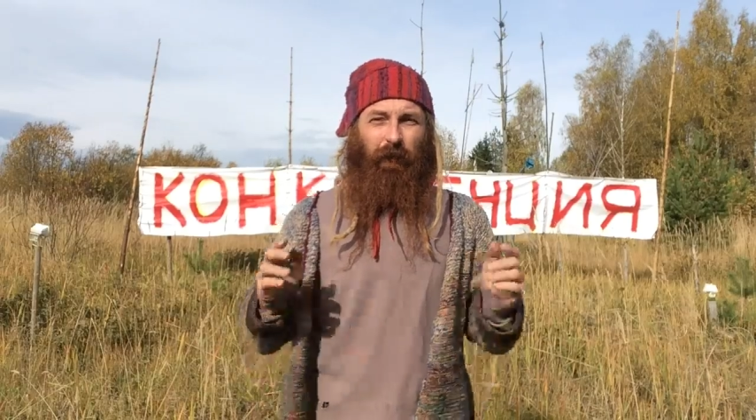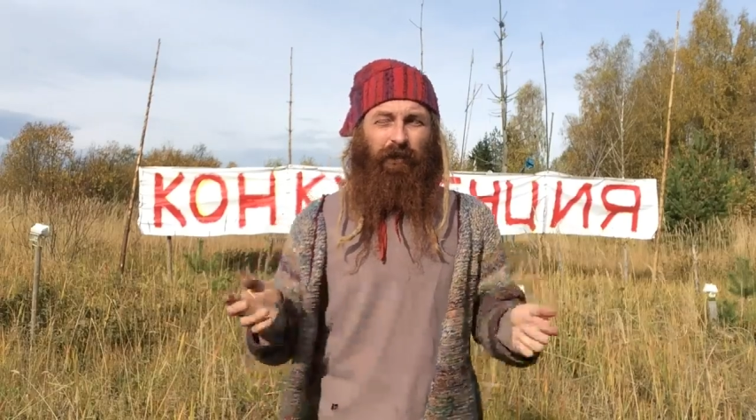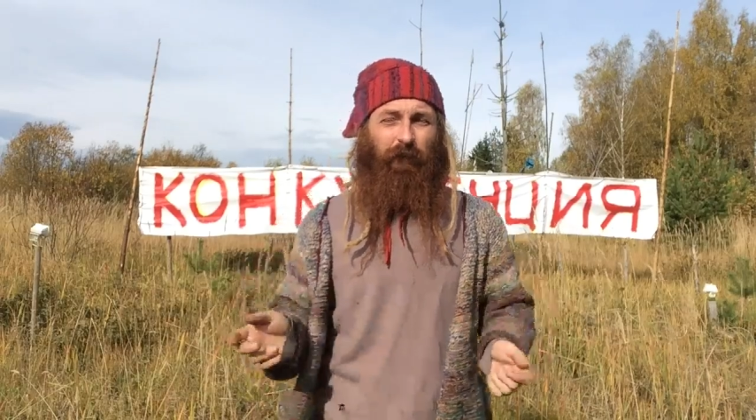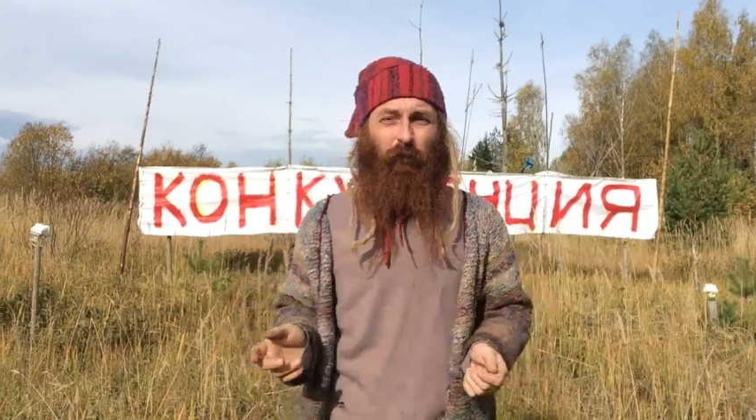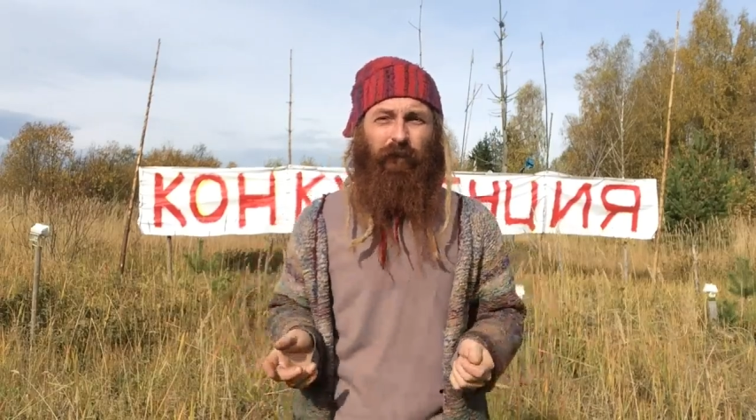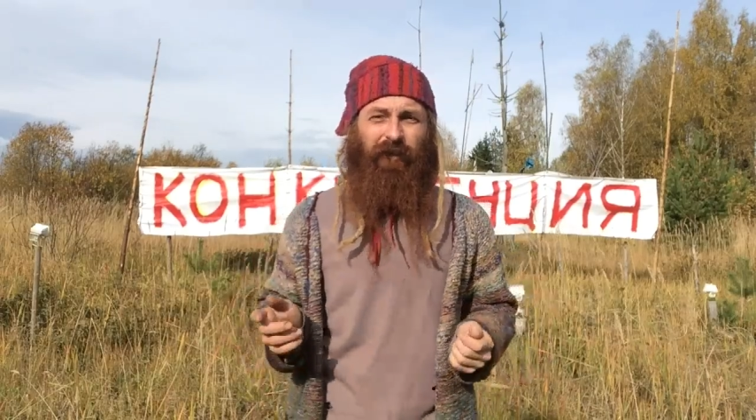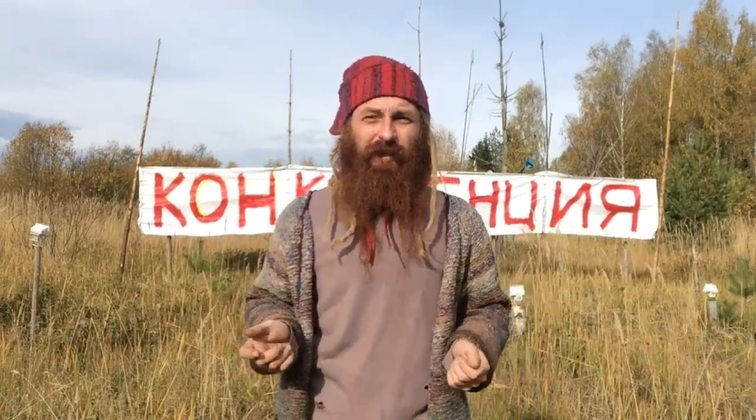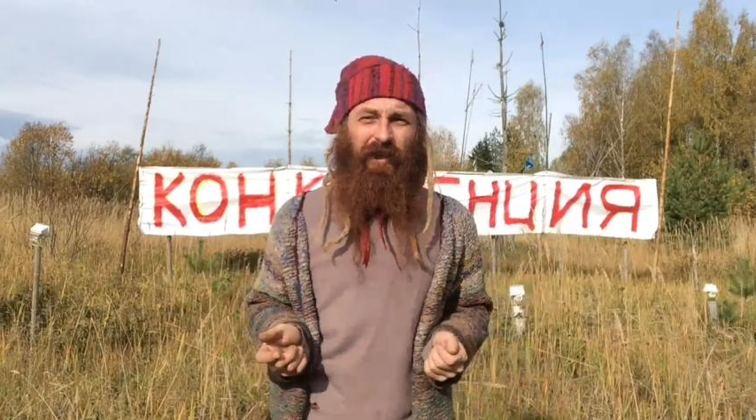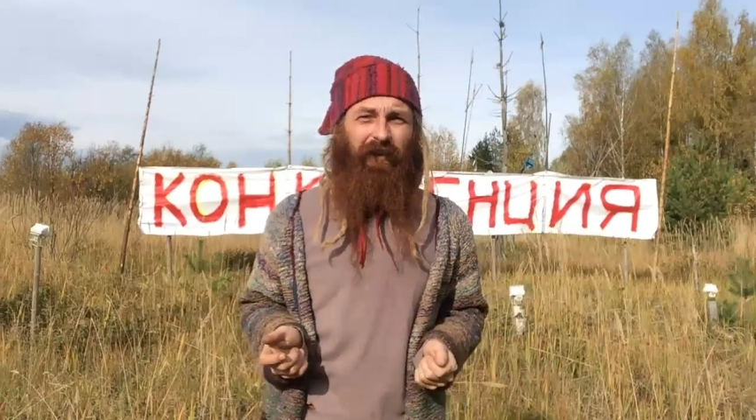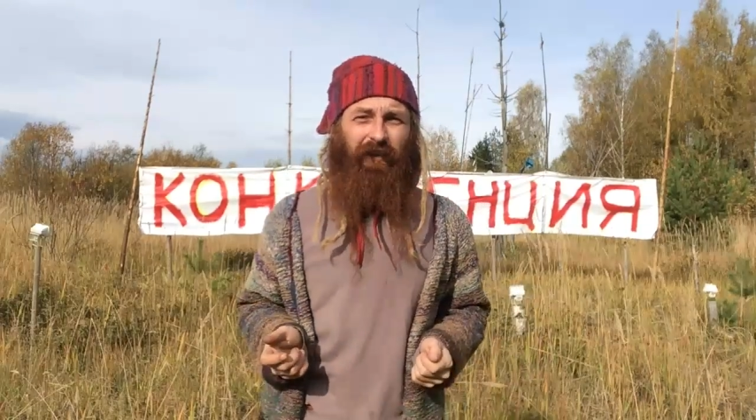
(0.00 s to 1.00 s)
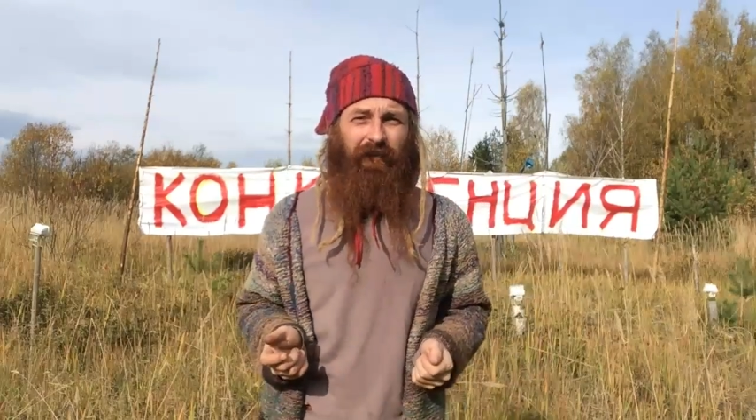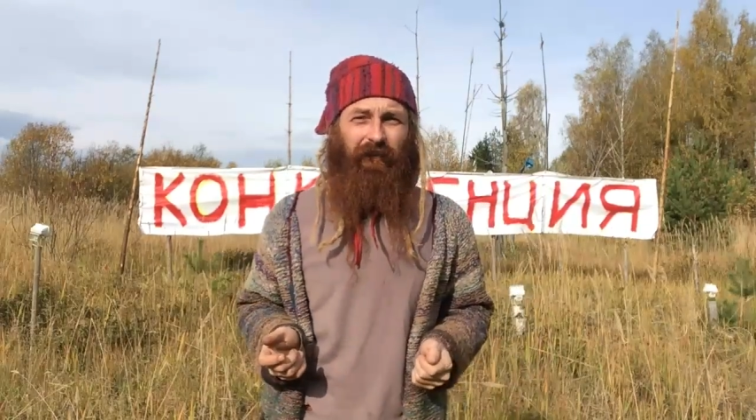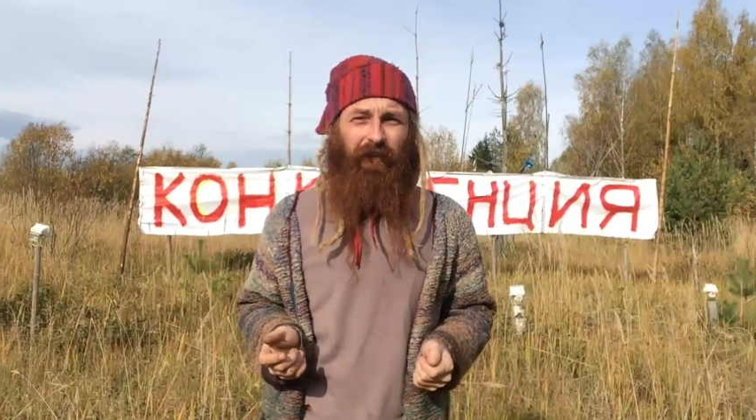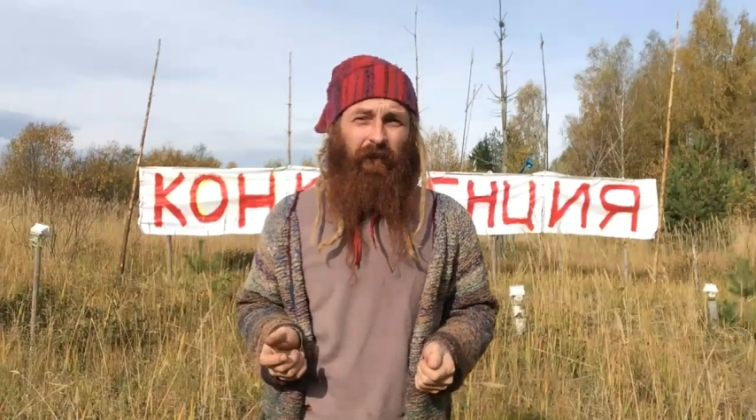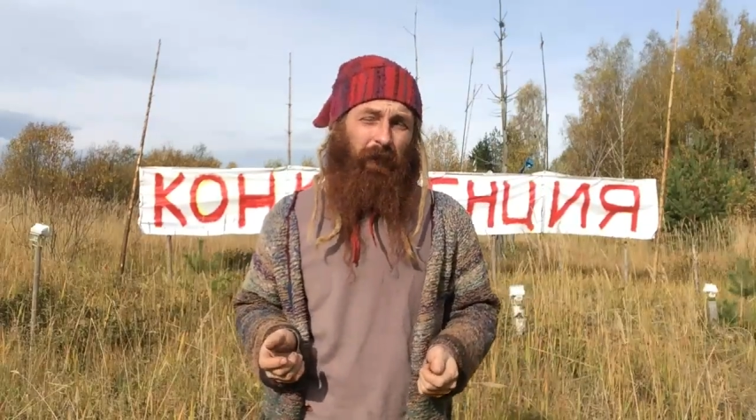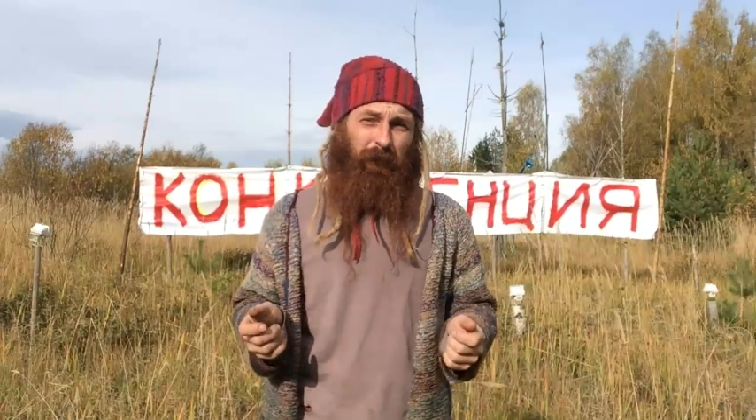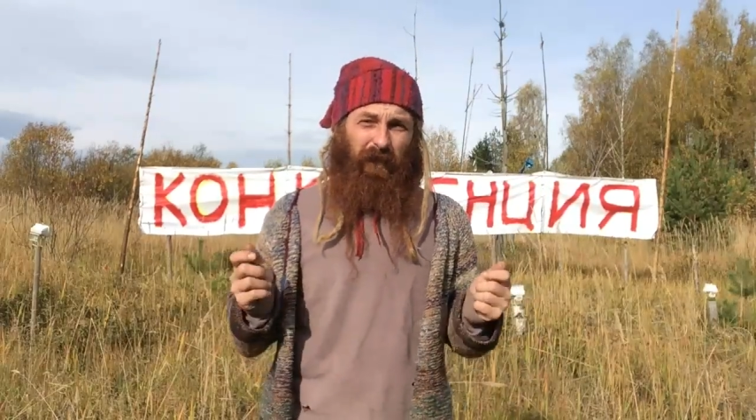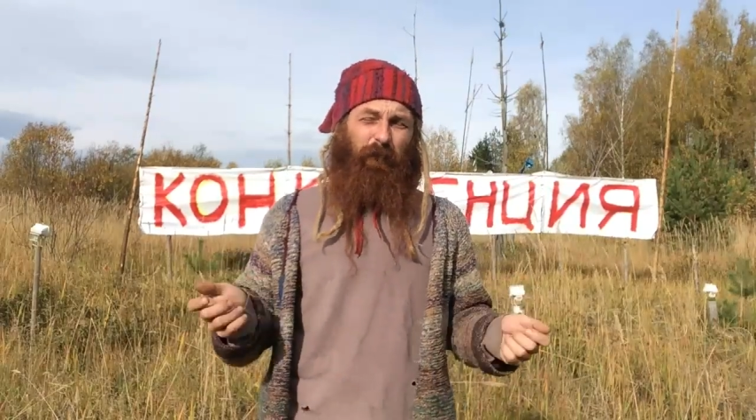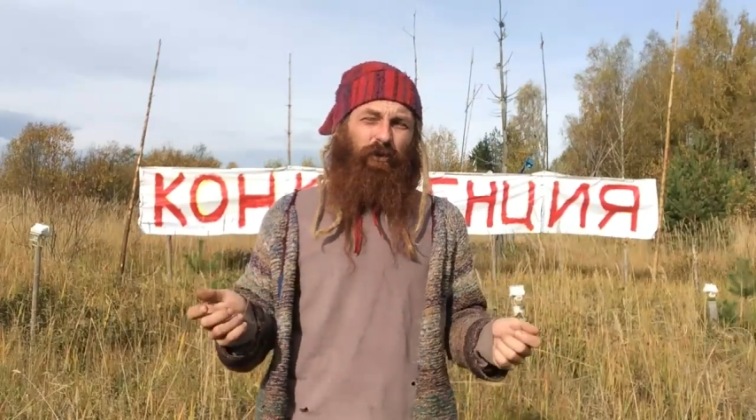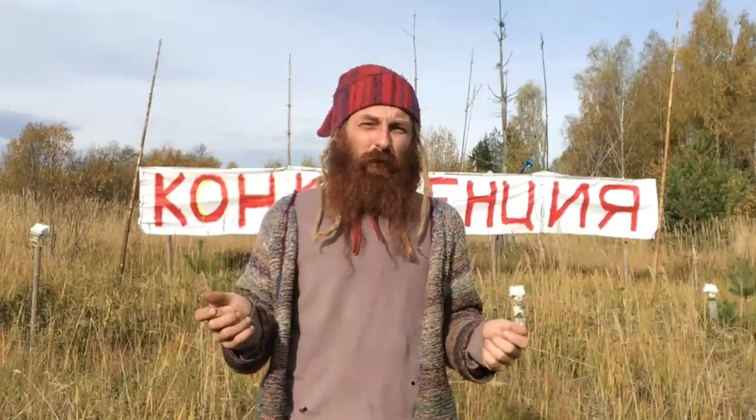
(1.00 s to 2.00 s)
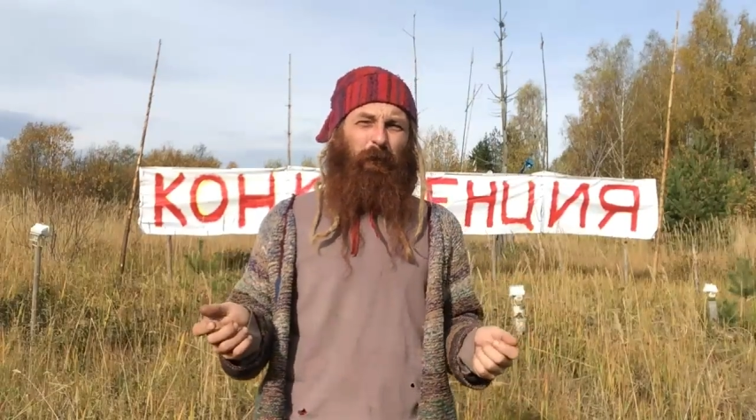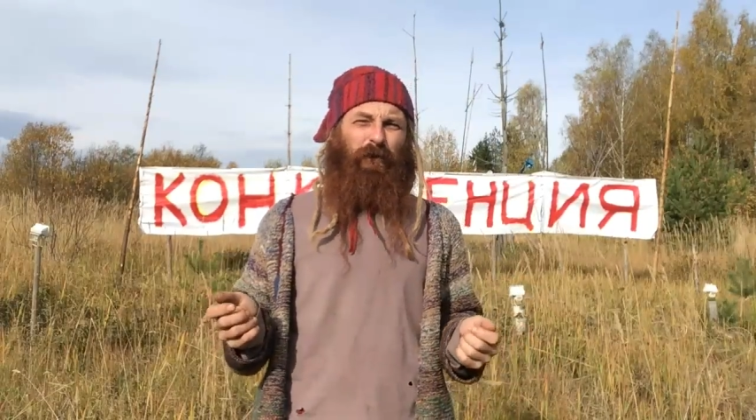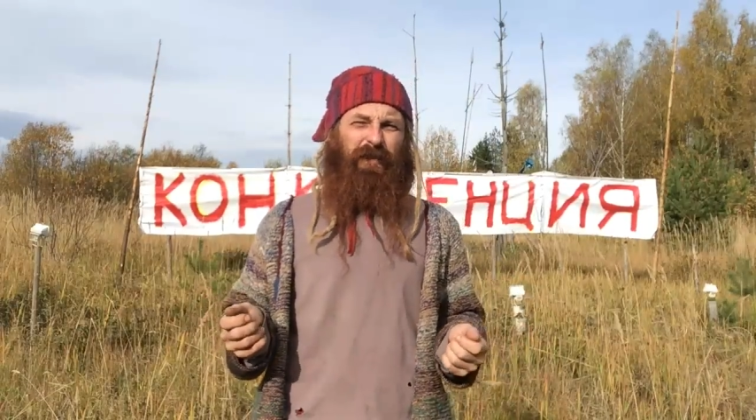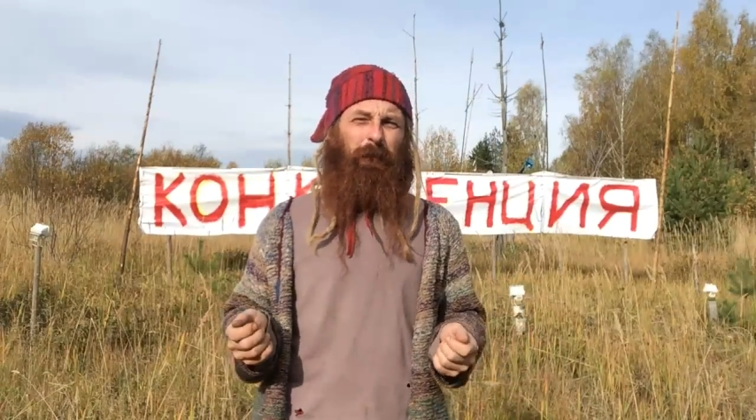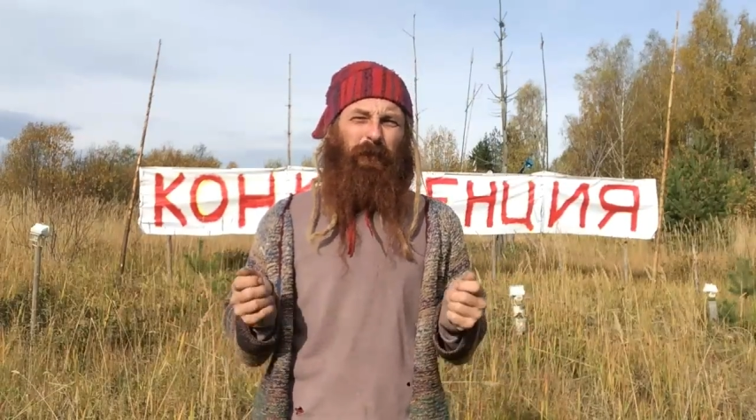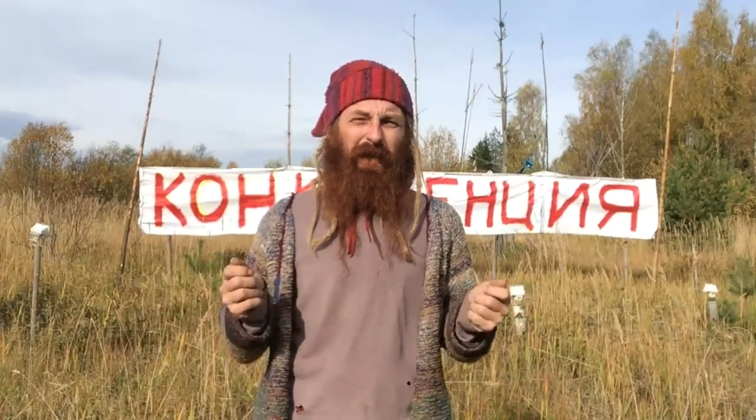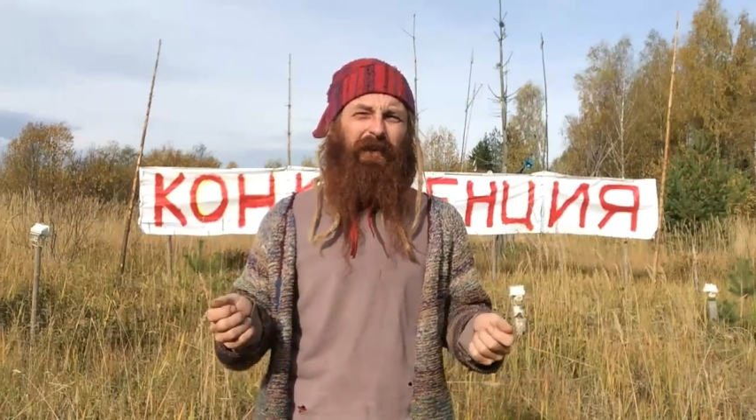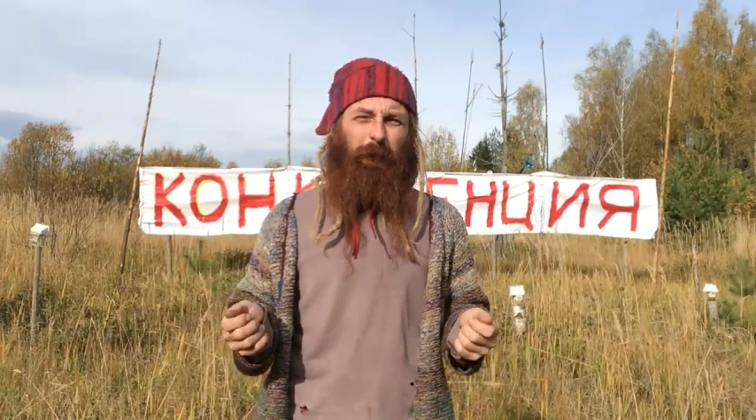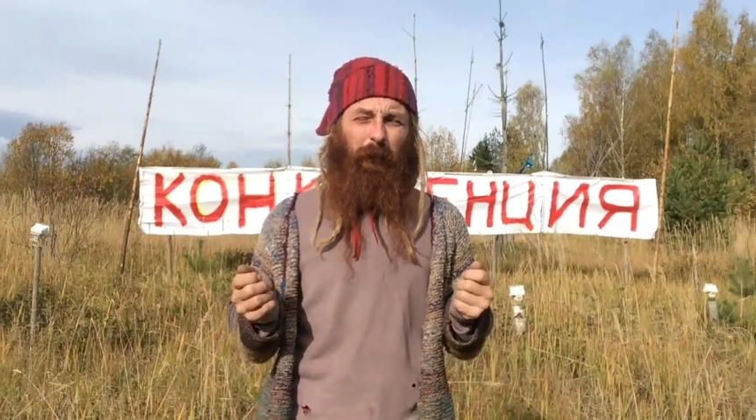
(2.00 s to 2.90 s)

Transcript: Почему он это делает? Потому что он просто платный